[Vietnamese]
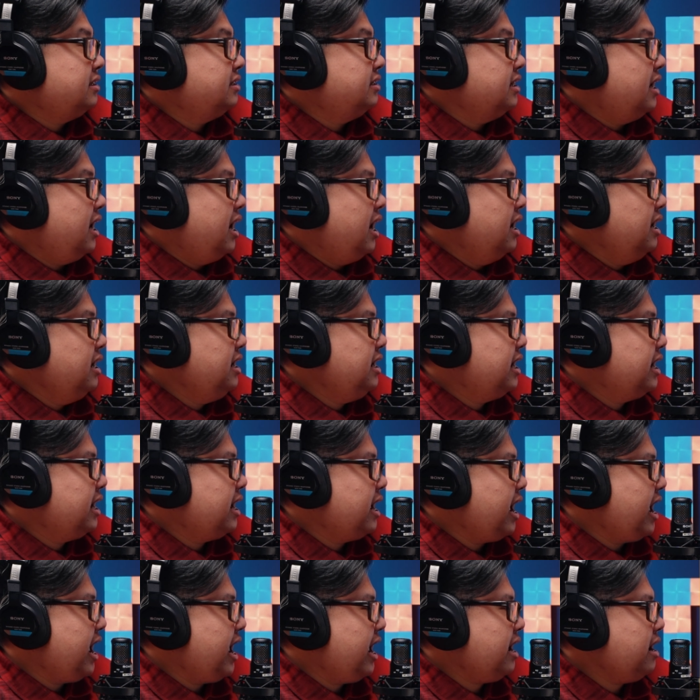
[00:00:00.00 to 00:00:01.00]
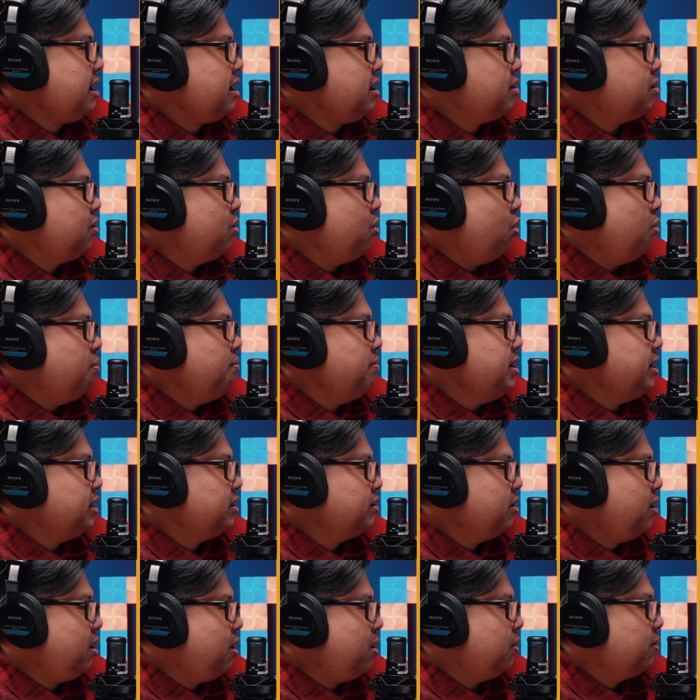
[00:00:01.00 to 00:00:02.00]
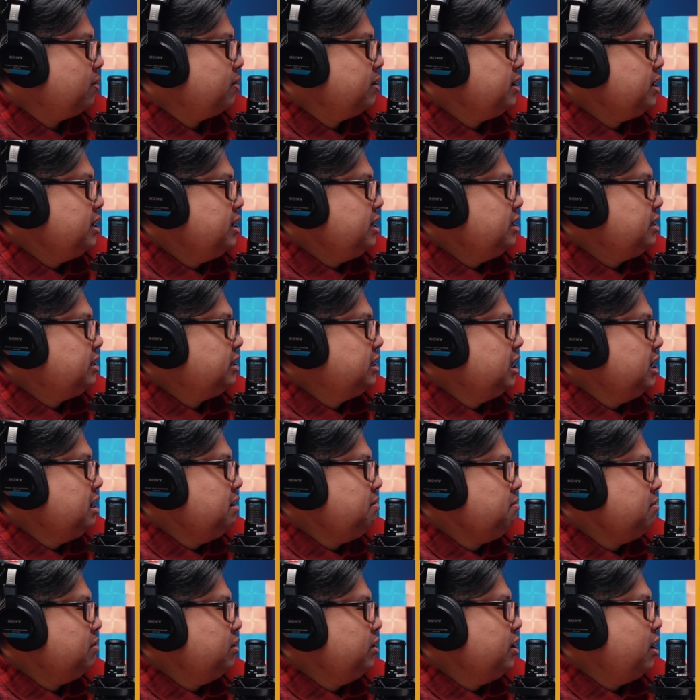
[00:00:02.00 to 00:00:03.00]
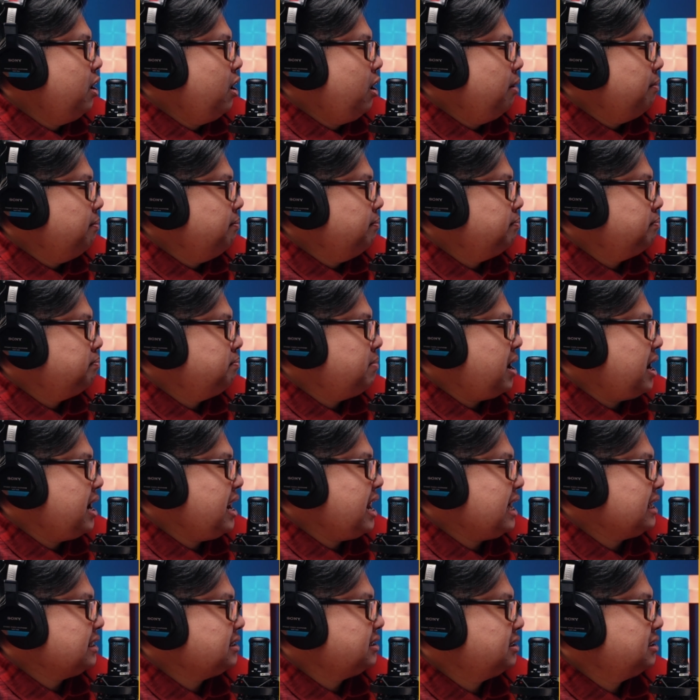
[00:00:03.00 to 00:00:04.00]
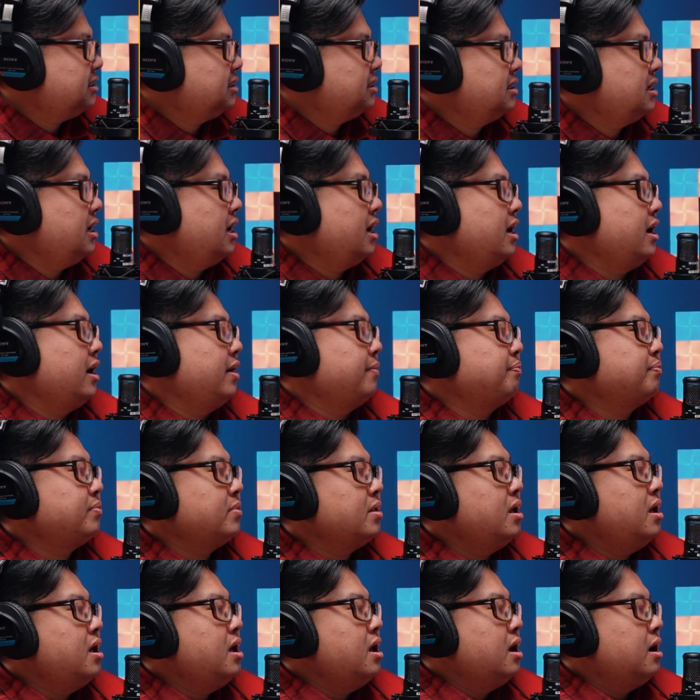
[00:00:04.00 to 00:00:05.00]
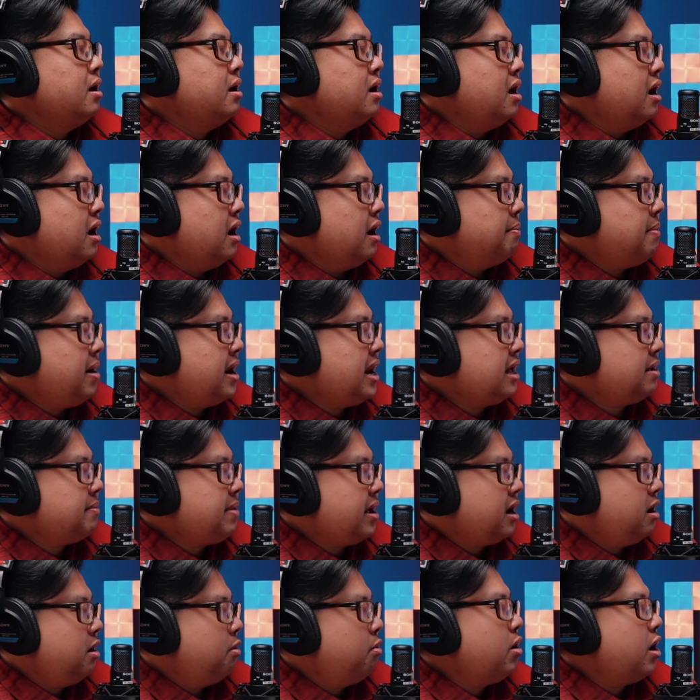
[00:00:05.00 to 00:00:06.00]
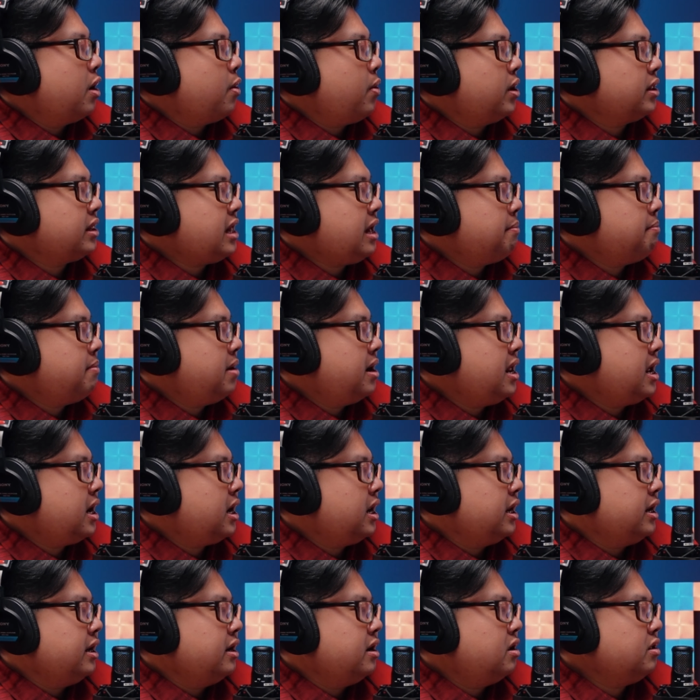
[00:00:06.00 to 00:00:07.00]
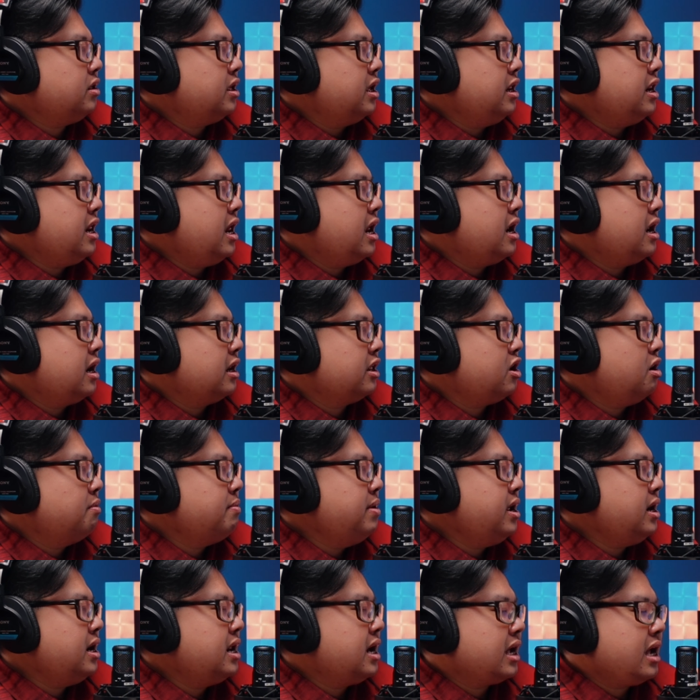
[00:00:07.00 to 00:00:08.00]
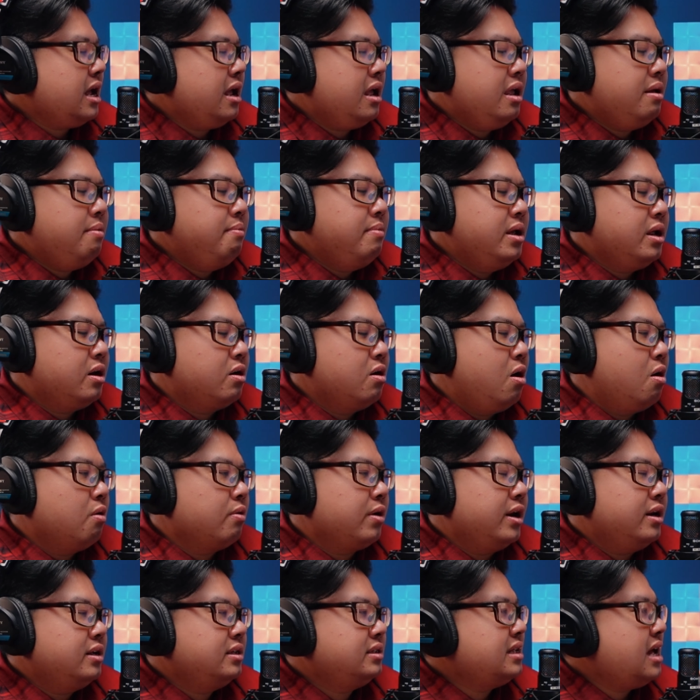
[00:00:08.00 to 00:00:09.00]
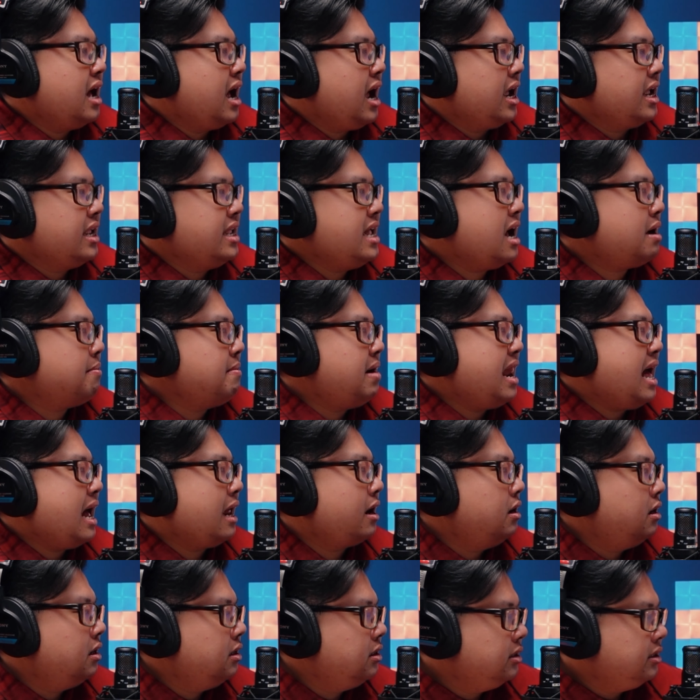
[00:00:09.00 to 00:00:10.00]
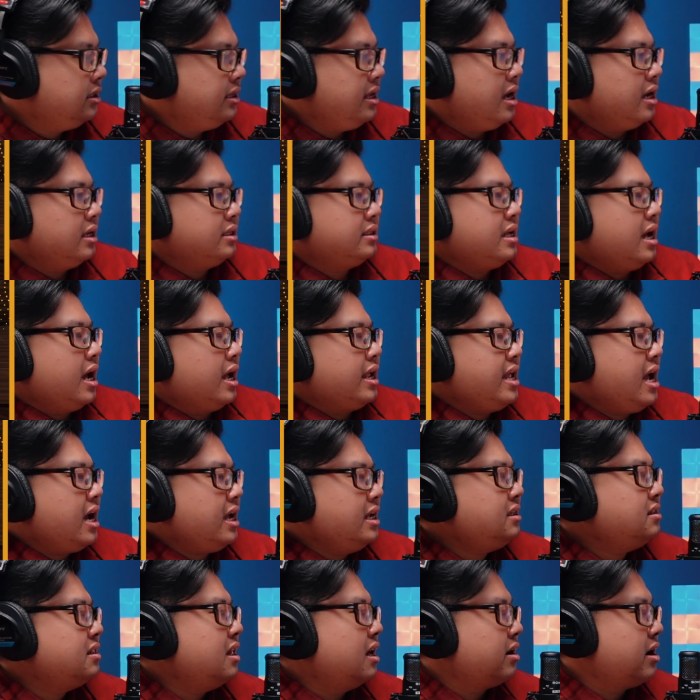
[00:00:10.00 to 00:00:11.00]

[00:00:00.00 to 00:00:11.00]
là trở kháng của micro 90 ohm balance à, à balance bạn không cần quan tâm balance thì nó chỉ là cho biết là cái micro này nó xài dắt balance thôi dạ, xài dắt